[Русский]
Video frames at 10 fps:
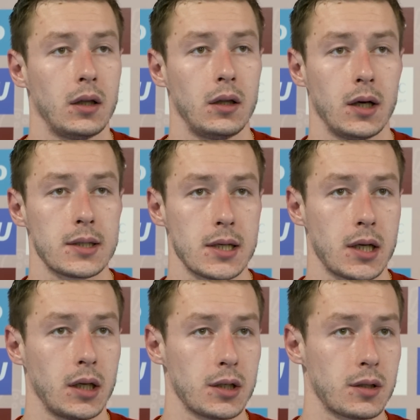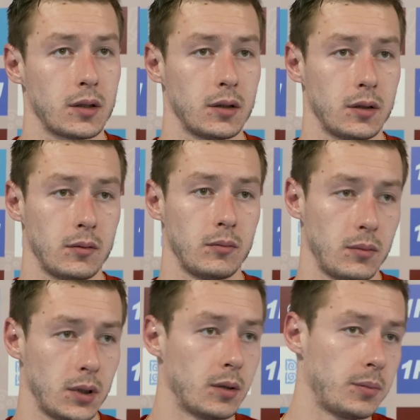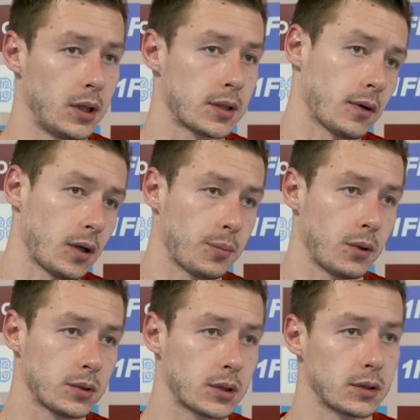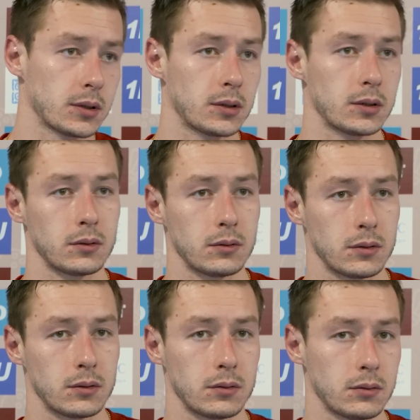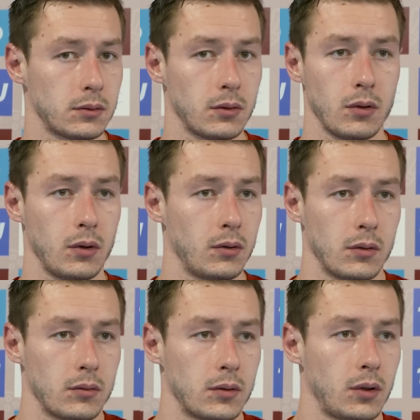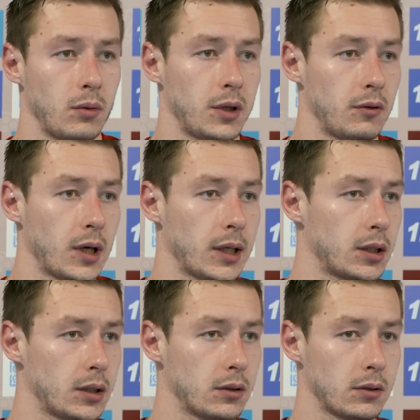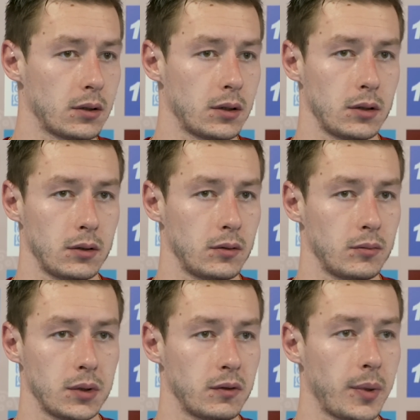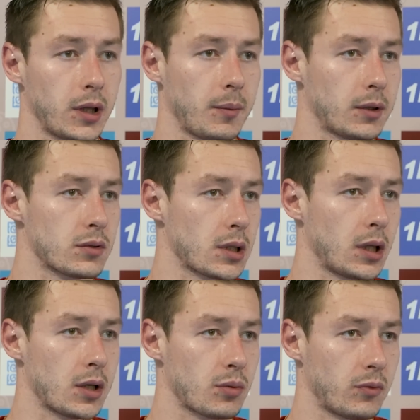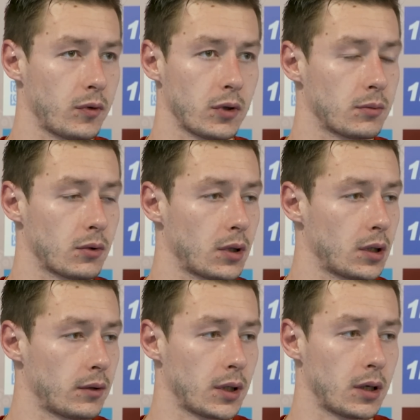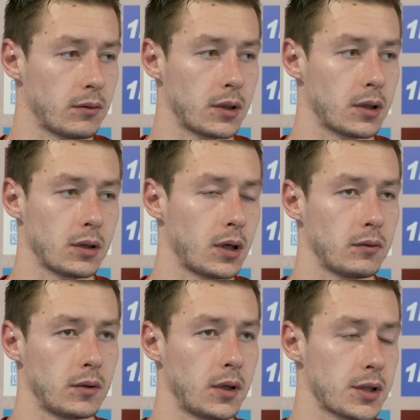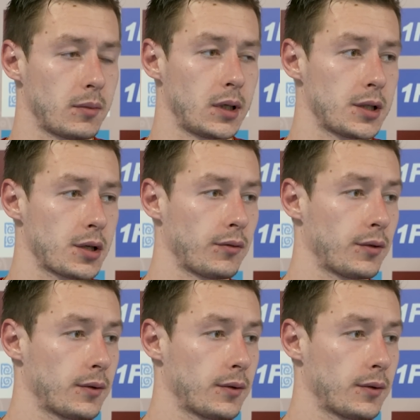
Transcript: Да, здесь, конечно, были свои плюсы, но кто бы не выходил, и мы выполняем одну задачу, мы уходим только выигрывать и радовать наших болельщиков.